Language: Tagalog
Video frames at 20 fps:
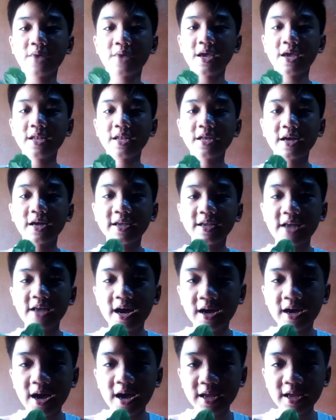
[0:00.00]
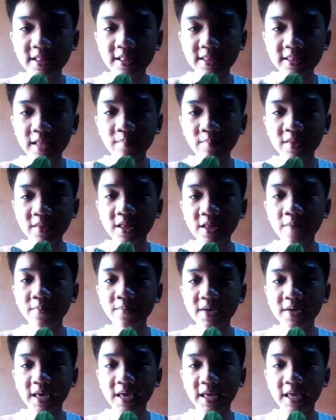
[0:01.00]
Ayan ang, ang aking time na
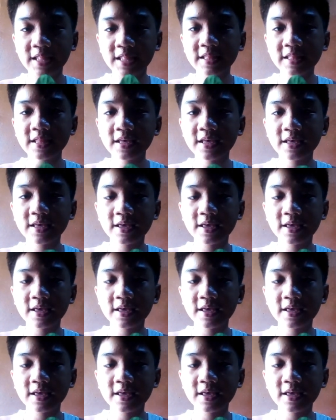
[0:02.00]
dumb cane.